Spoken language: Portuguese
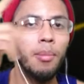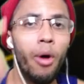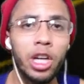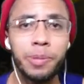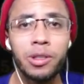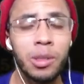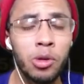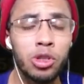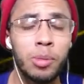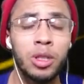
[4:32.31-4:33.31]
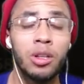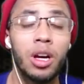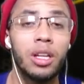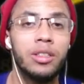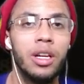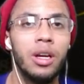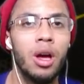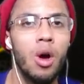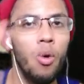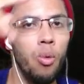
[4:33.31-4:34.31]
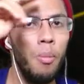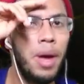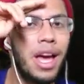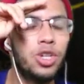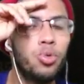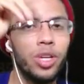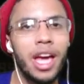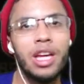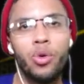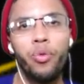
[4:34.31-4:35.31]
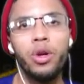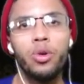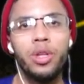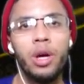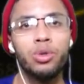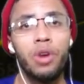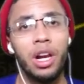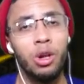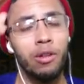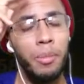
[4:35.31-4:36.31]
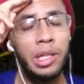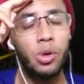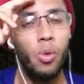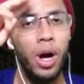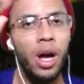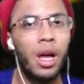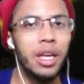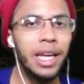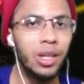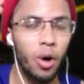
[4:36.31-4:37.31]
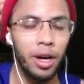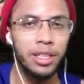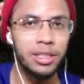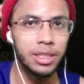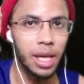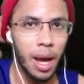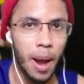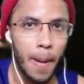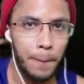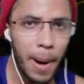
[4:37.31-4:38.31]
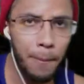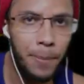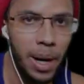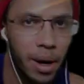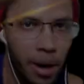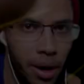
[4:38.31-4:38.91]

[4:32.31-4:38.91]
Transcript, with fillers: mostra pra você mais que eu já pretendo crescer. Um beijo, um queijo, fim com Deus, valeu novamente Juan e é nóis! Papai.